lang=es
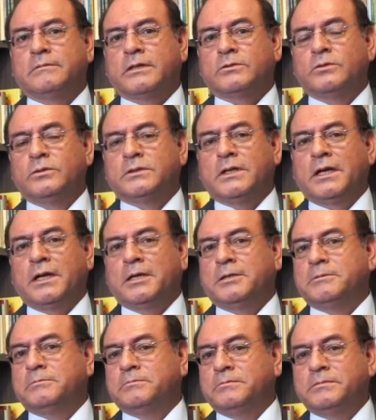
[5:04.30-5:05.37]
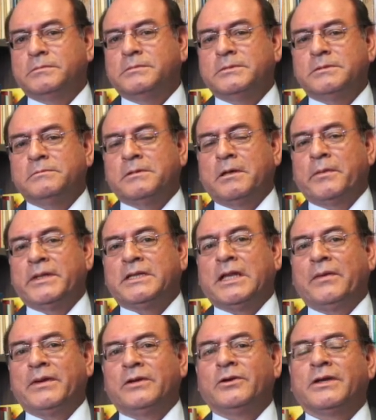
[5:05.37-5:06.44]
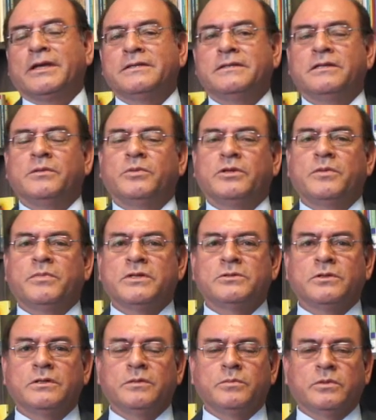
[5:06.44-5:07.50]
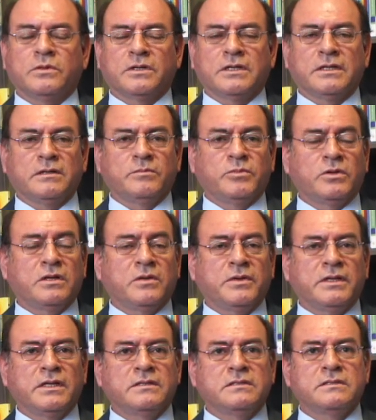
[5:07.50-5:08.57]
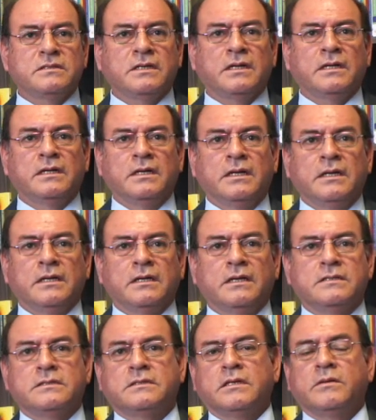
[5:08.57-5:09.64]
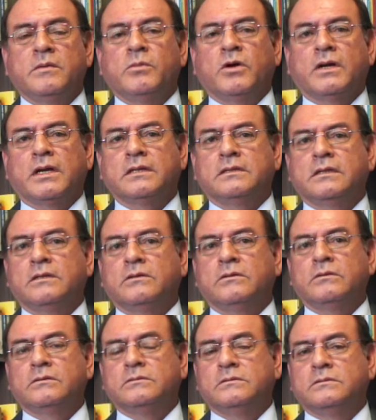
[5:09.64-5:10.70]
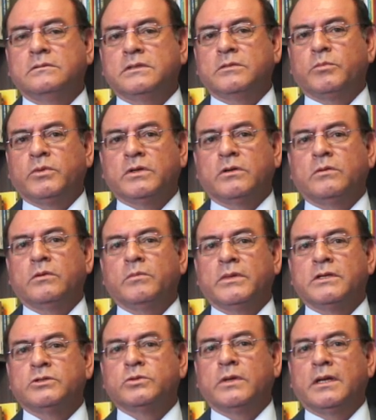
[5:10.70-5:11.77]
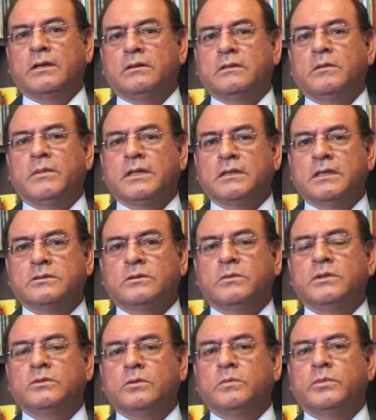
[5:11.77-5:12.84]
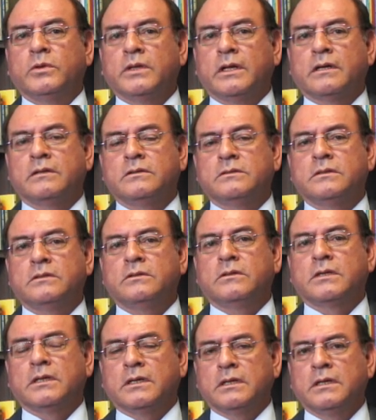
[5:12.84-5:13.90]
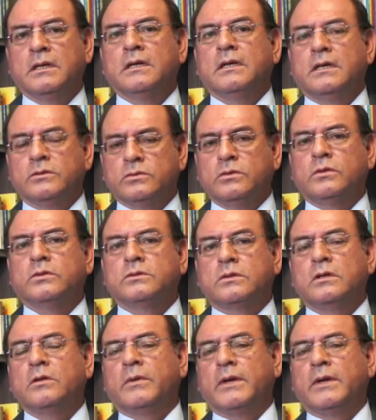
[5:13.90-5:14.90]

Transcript: resulta lamentable ¿no? que haya ese tipo de expresiones porque ponen en evidencia que el sistema democrático no es pues como en Venezuela, donde manda solamente un poder, ¿no? sino que es un control y